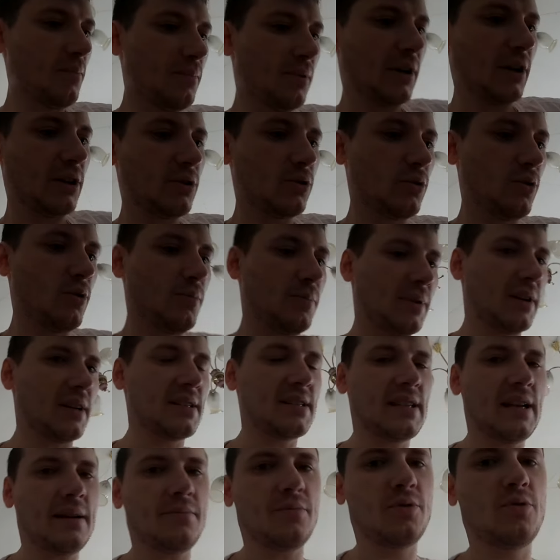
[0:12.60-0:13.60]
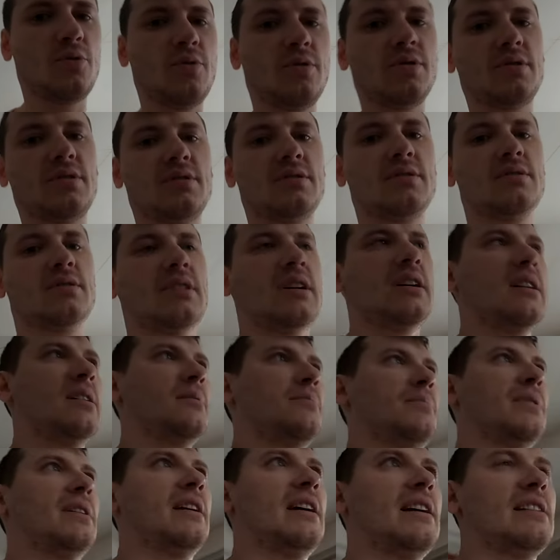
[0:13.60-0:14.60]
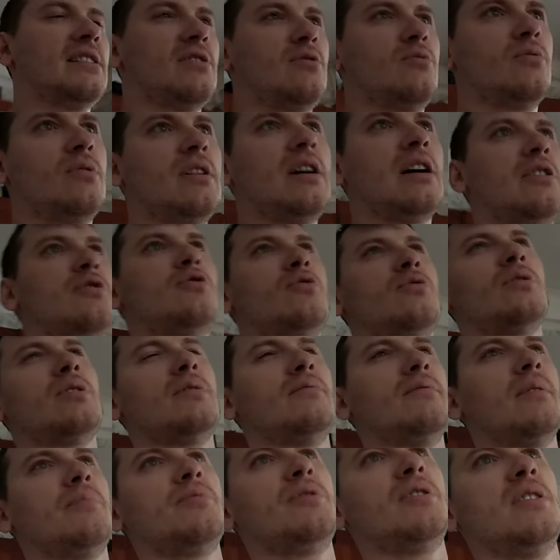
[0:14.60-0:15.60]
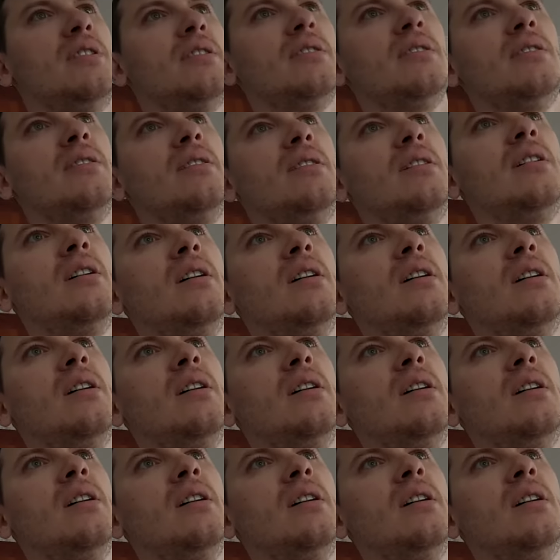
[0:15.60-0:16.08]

про то, про сам ход э, операции. Ну как, что там вообще